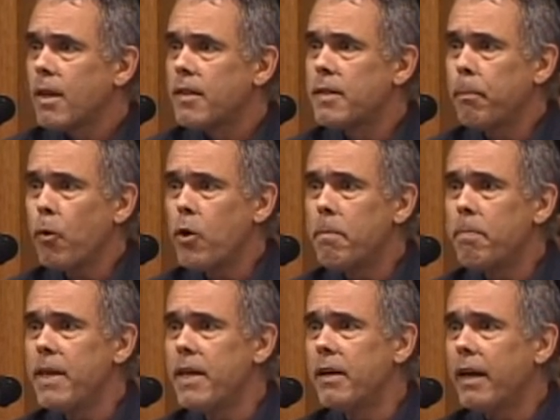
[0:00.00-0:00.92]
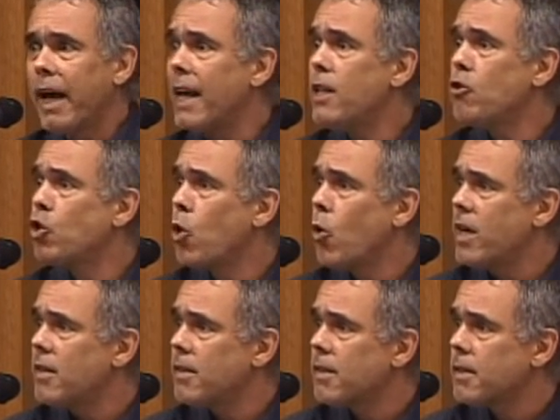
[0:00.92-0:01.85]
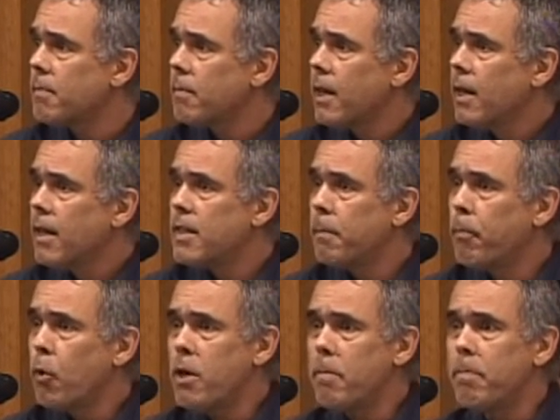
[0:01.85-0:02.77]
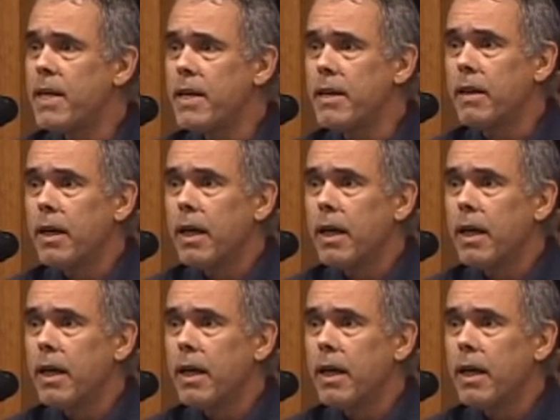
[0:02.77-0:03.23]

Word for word: se proibir religiões, se proibir eh,